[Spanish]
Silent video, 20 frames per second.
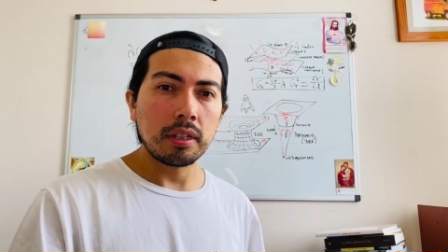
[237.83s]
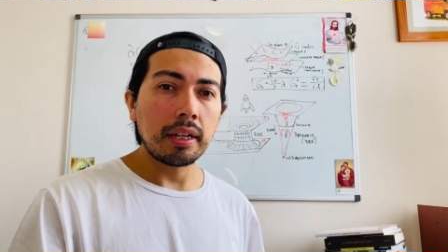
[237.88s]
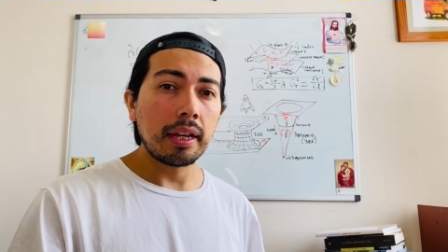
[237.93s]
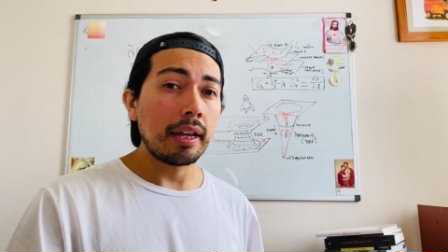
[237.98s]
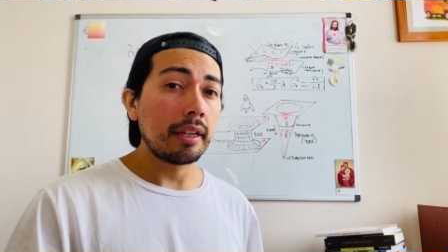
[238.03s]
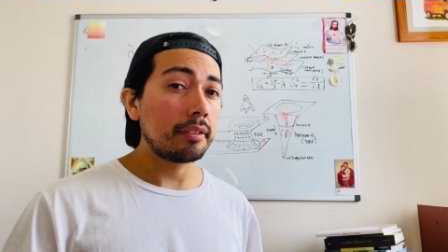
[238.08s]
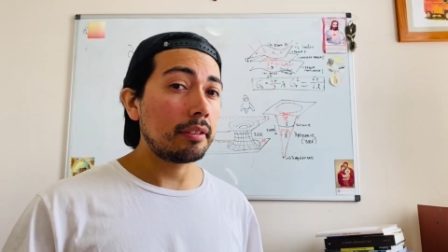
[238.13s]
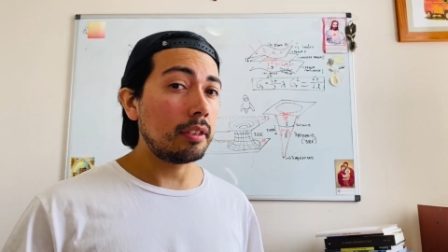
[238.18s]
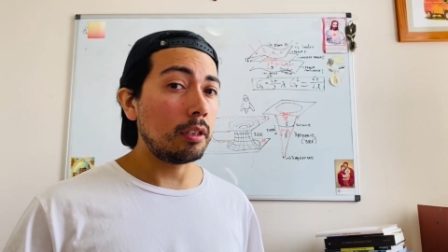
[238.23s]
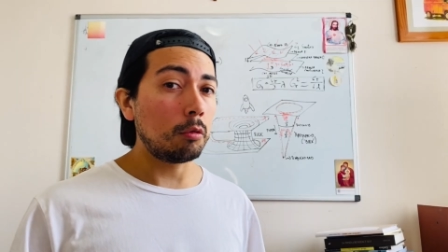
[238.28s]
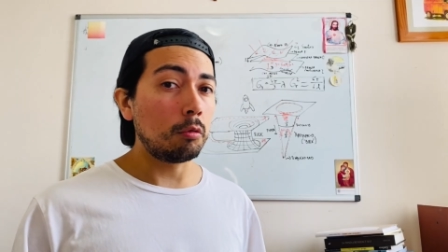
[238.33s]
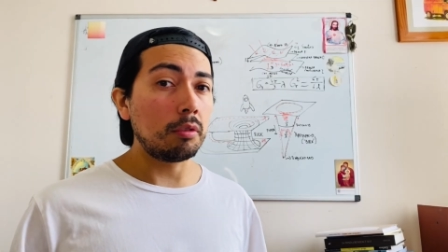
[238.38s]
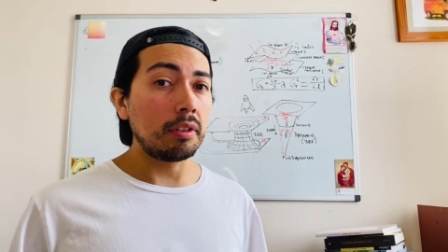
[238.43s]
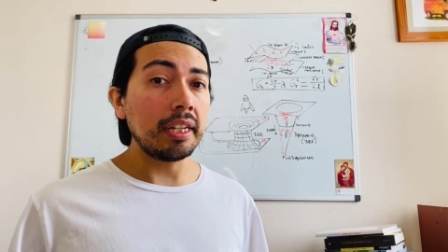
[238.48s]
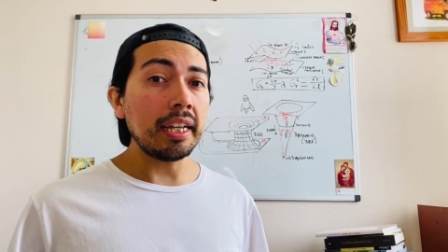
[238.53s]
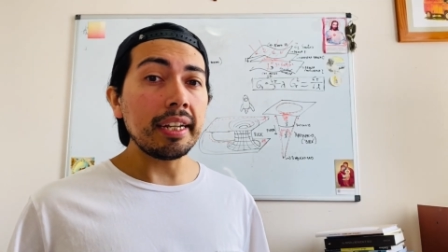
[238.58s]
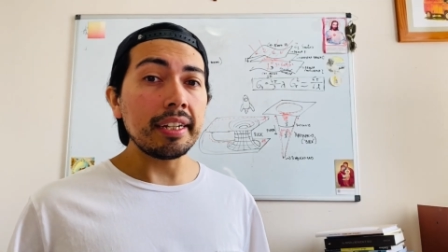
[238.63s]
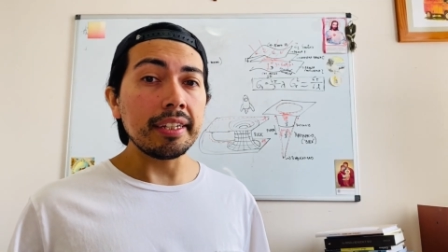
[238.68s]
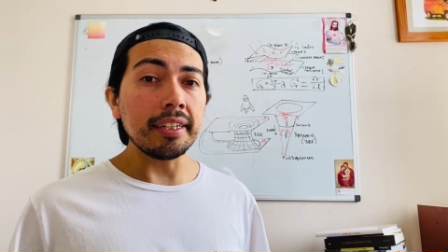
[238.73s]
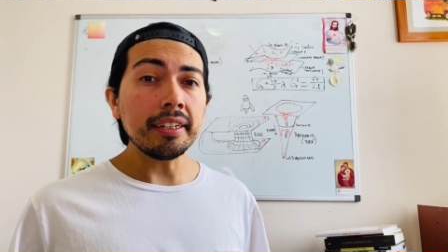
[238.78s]
Según
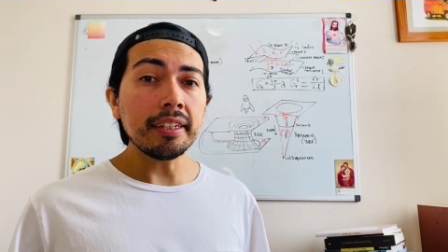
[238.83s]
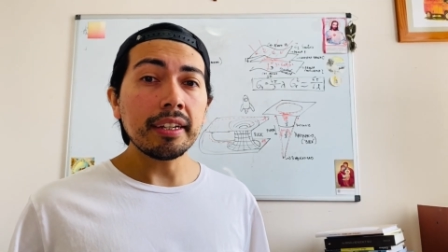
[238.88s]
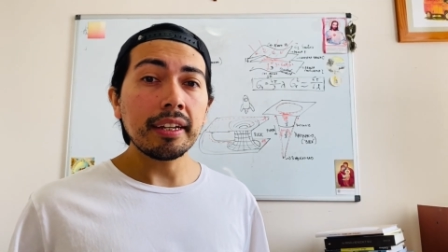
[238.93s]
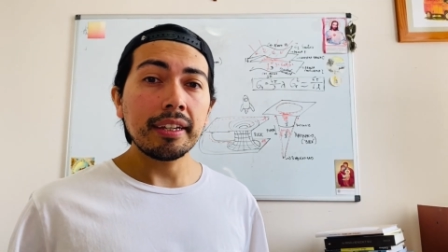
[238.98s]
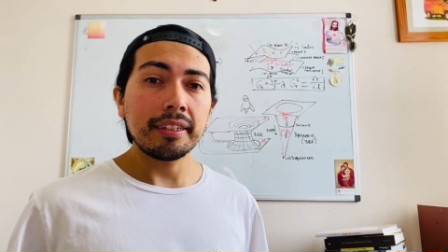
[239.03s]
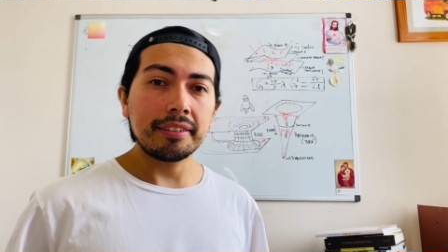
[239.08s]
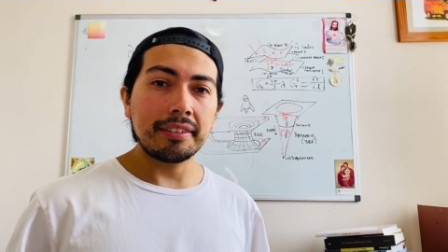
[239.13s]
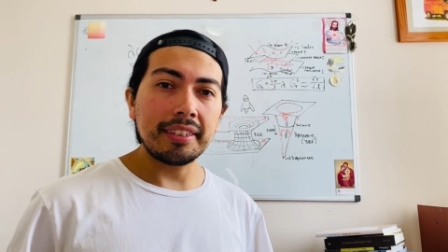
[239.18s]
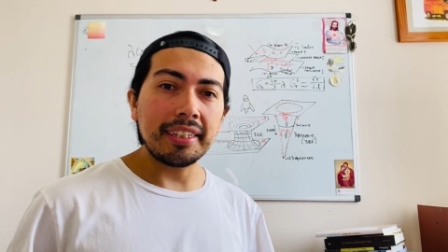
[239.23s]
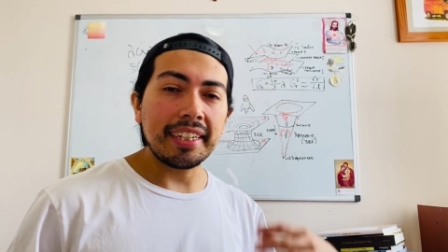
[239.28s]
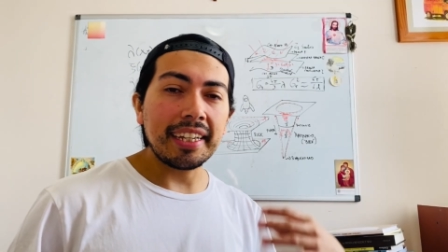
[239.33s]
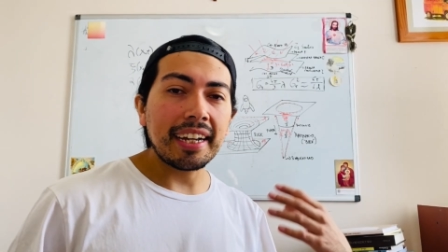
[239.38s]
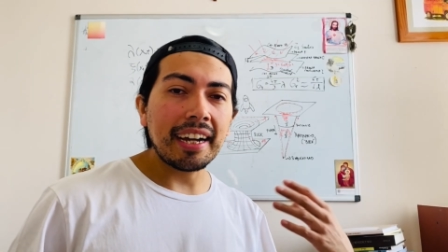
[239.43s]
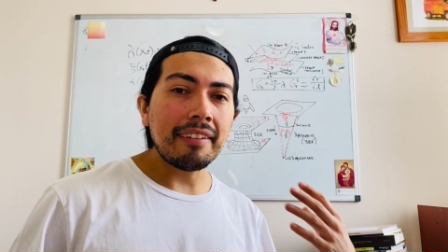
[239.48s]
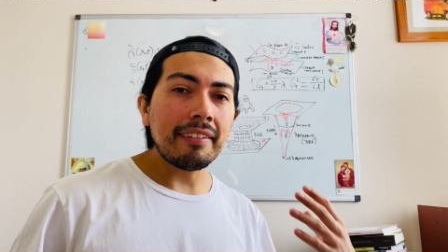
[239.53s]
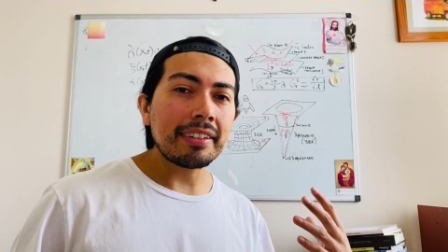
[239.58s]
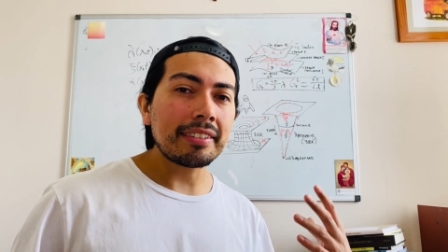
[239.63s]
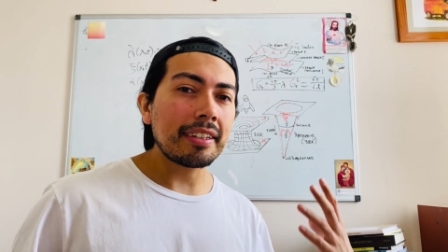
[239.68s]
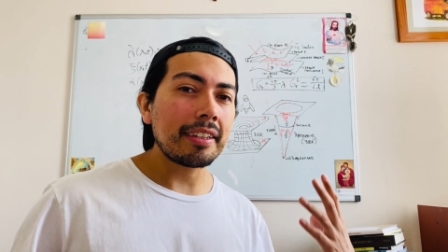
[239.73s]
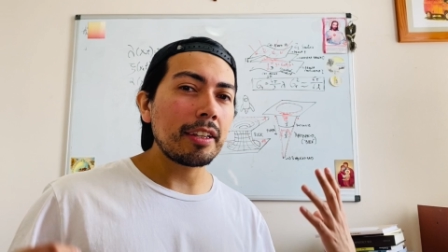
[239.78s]
Nelly, si
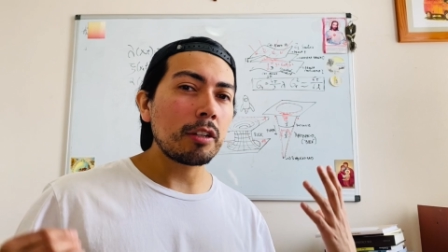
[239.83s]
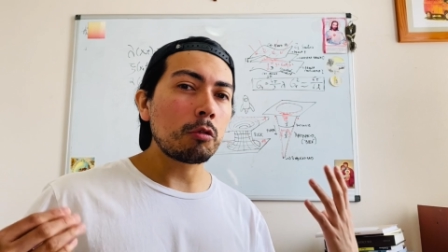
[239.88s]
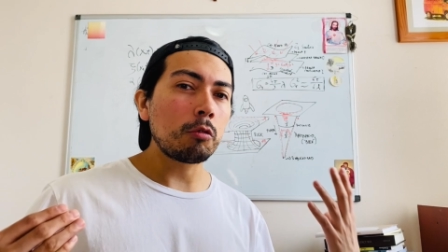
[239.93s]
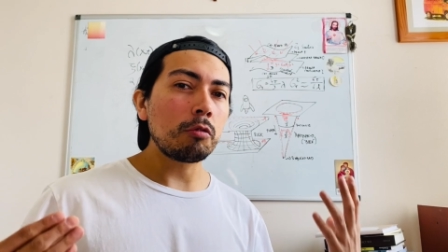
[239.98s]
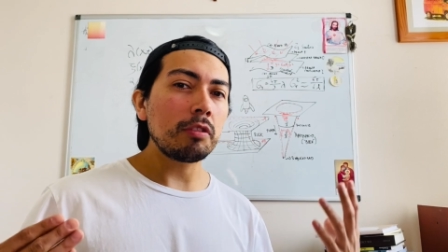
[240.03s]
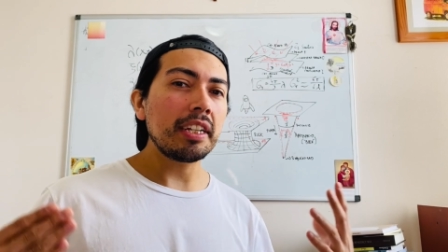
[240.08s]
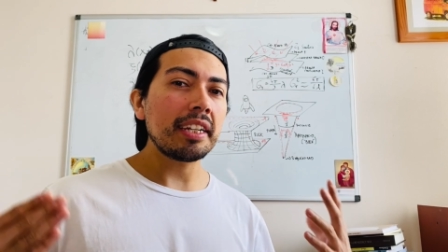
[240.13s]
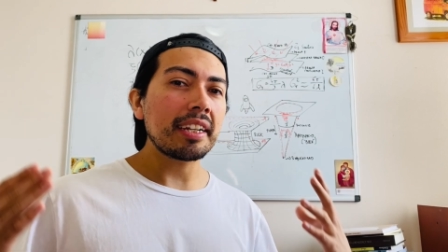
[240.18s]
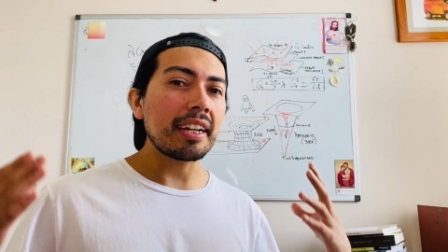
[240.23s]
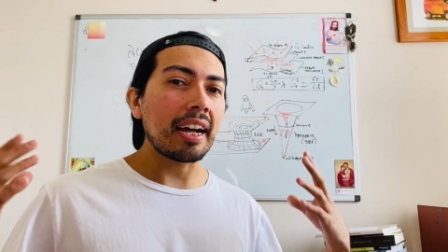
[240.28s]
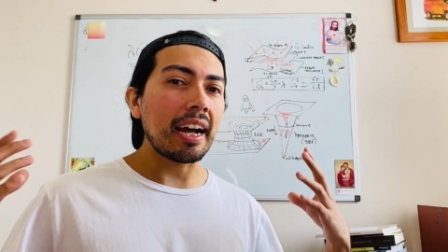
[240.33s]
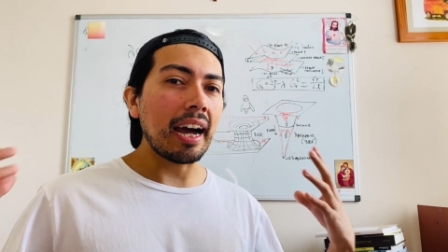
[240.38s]
llegabas a descubrir